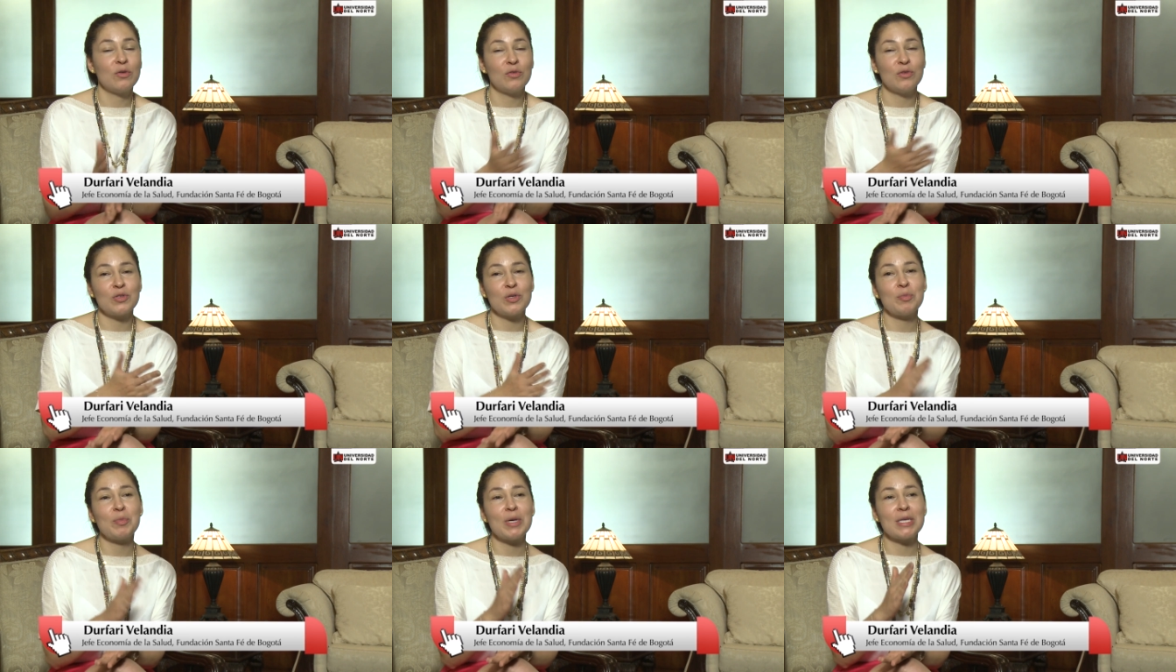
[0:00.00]

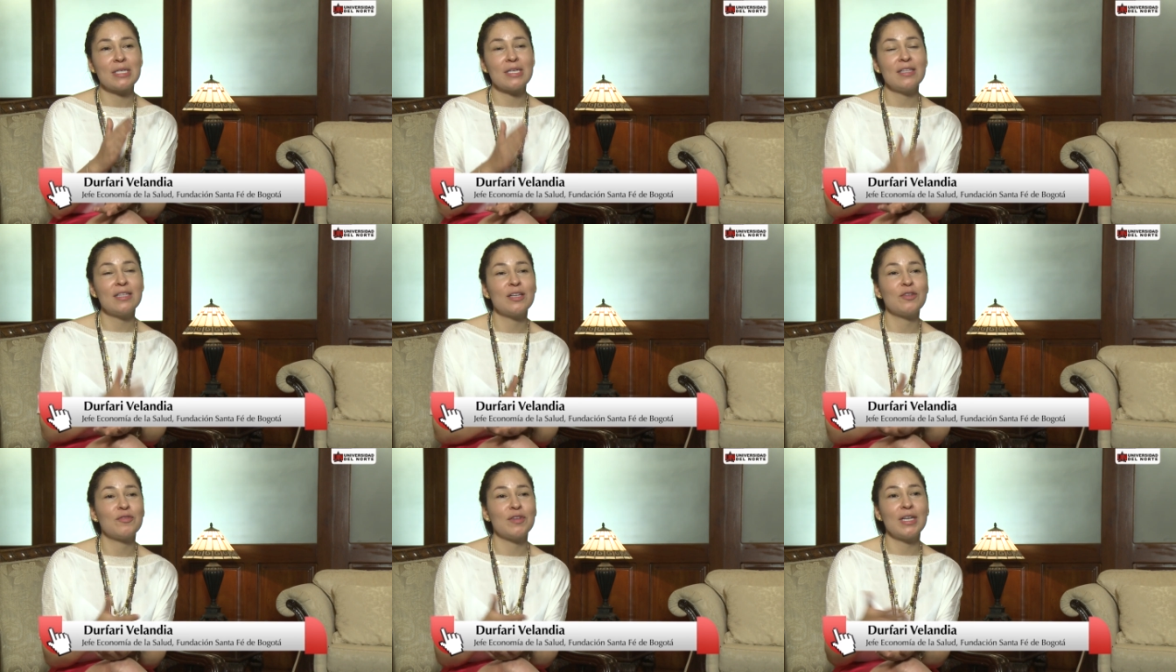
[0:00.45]
Uno se puede
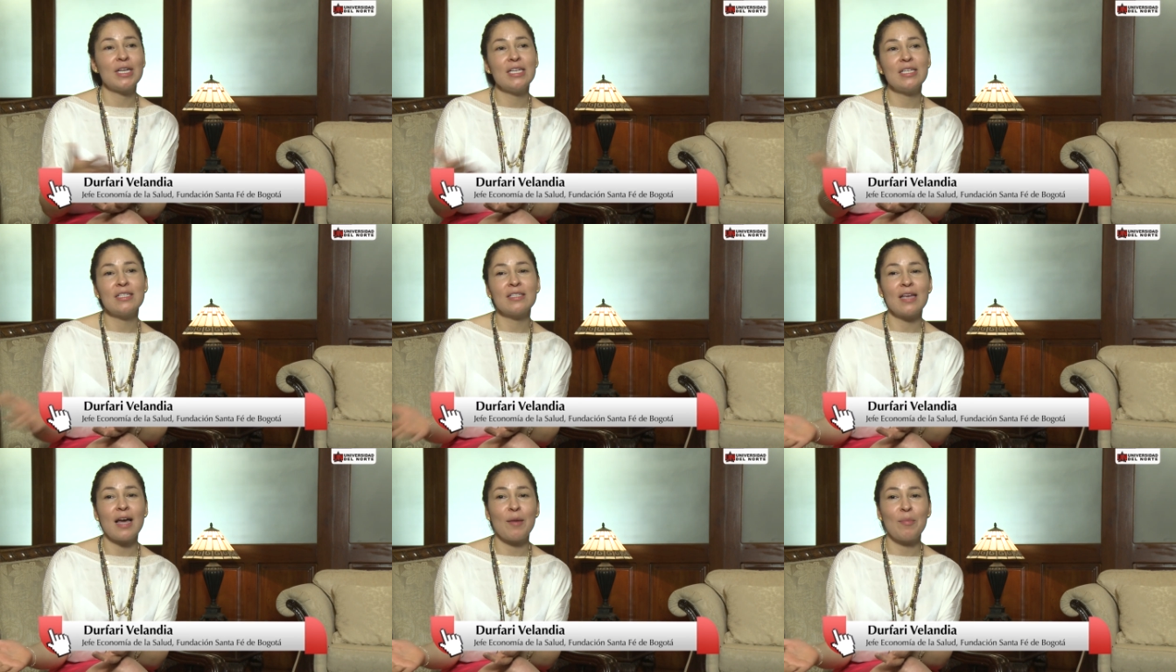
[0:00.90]
sentir
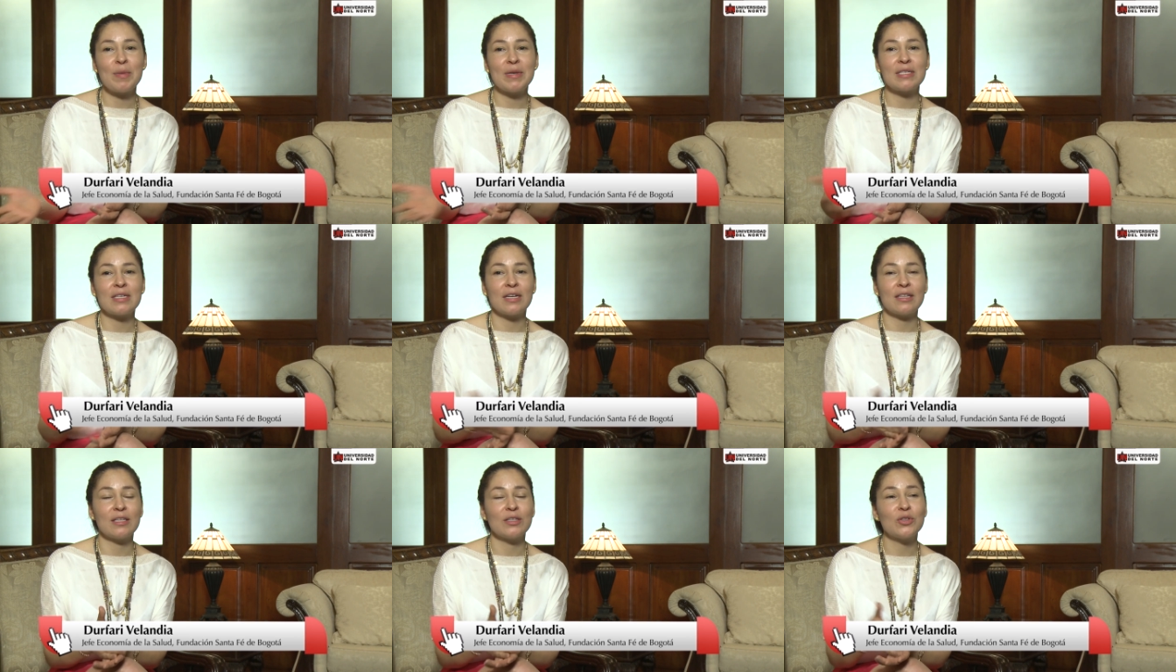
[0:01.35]
feliz a
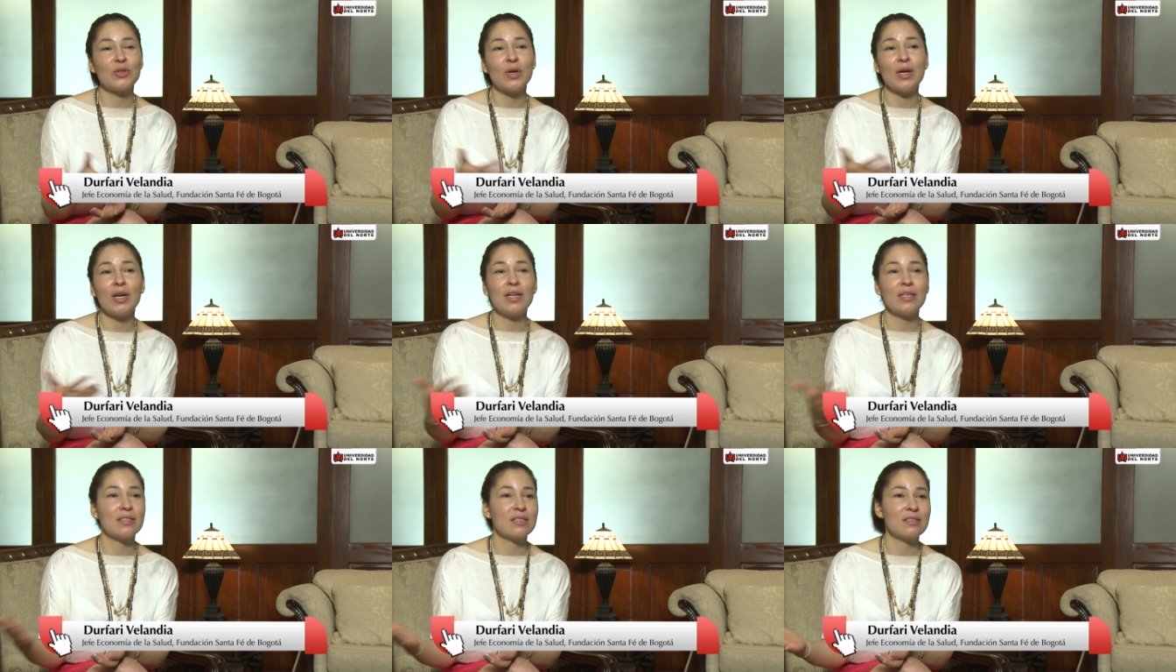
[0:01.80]
pesar de
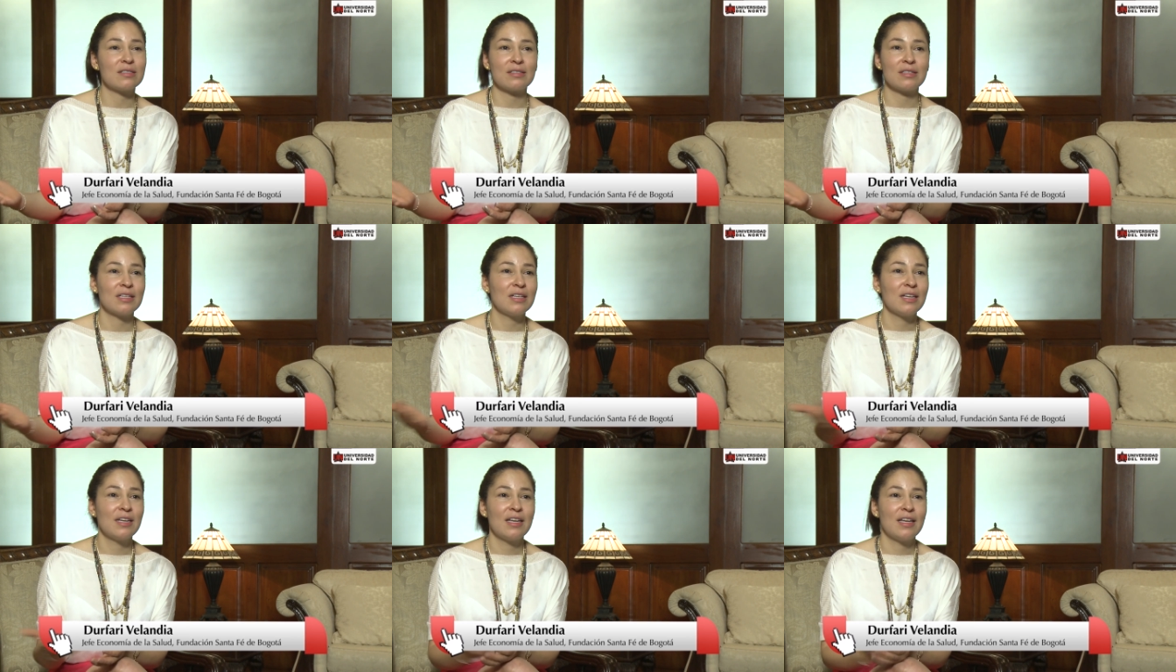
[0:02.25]
todas las